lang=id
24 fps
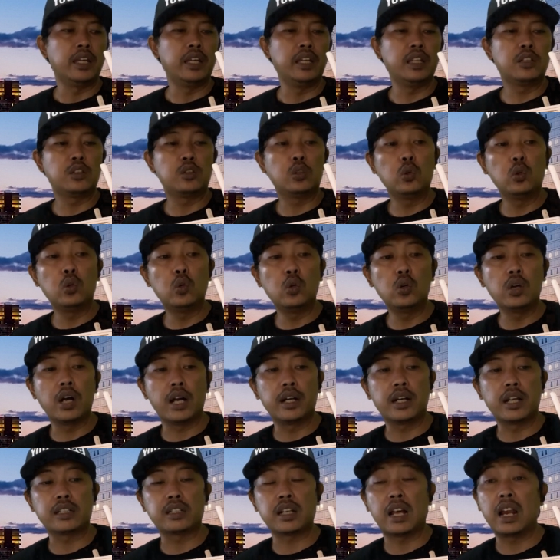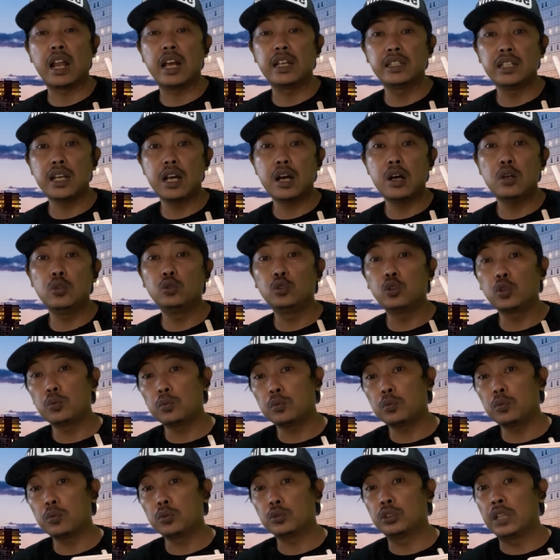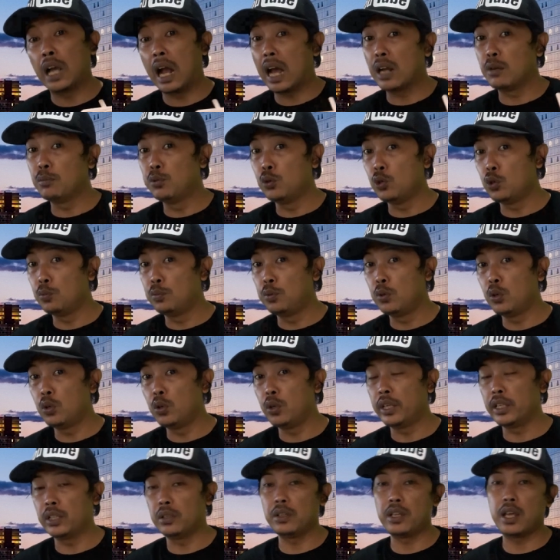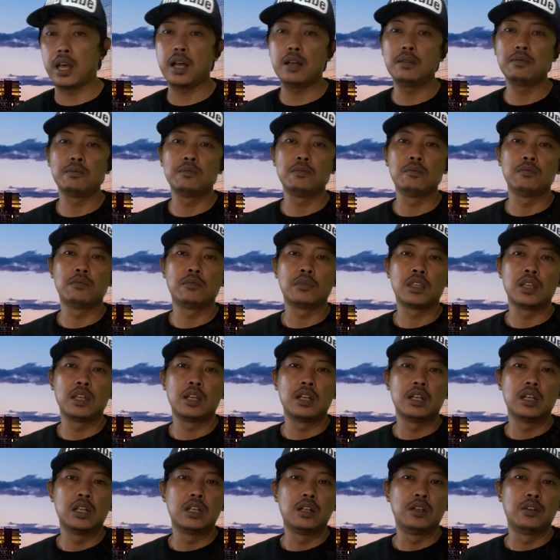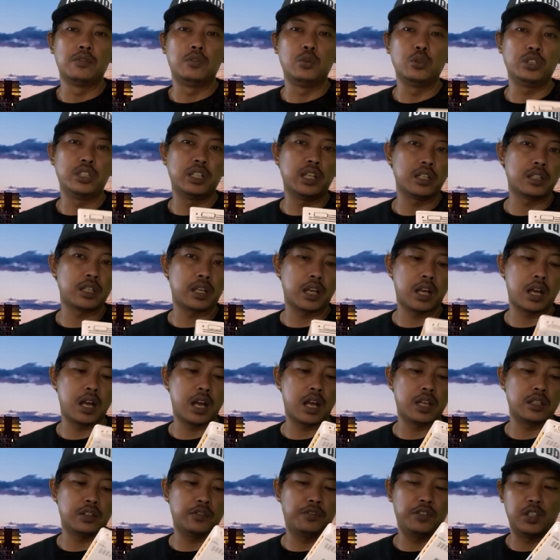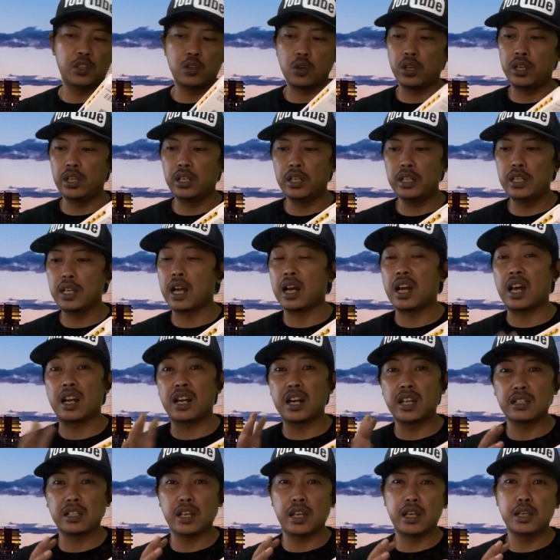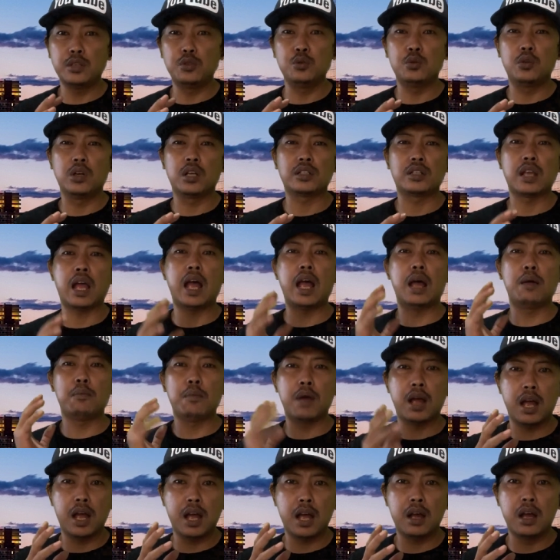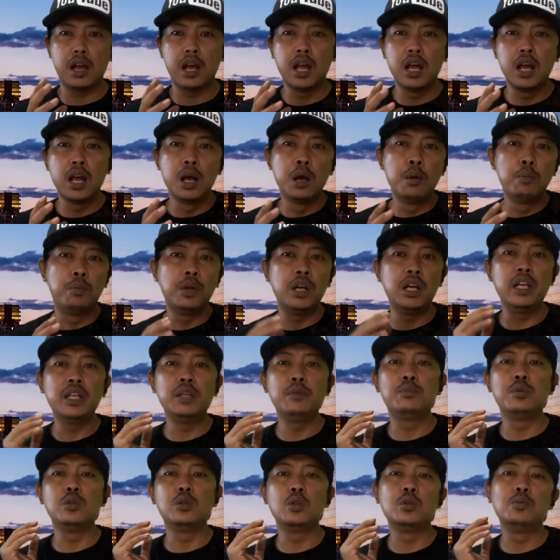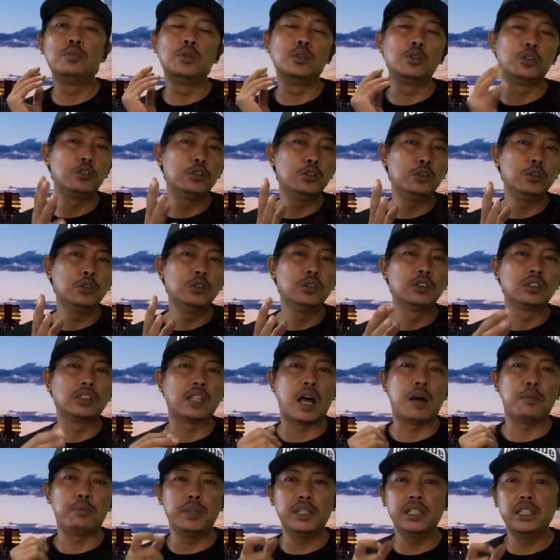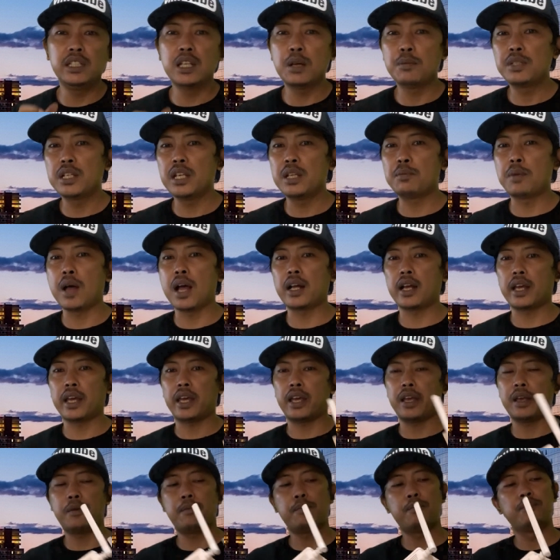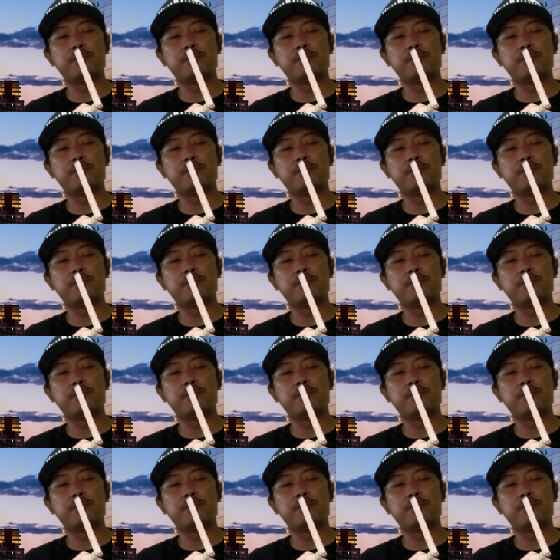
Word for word: itu nggak ada salahnya untuk jangan buru-buru gitu ya fungsinya saya ngasih video ini ya karena saya juga sama beli buru-buru ini tidak bisa dipakai